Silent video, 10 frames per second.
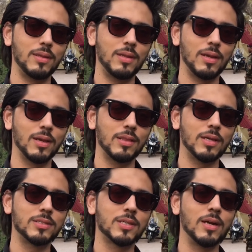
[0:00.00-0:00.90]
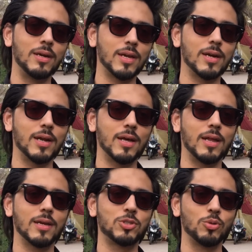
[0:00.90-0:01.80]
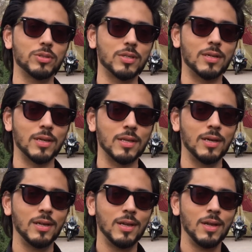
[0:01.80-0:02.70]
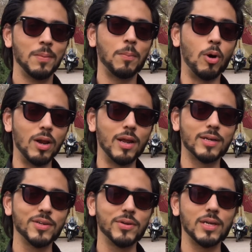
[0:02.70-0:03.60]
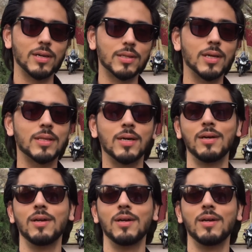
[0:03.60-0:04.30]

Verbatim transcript: दिन के दस घंटे खड़ा रह के शो करता था मॉल एक्टिविटी करता था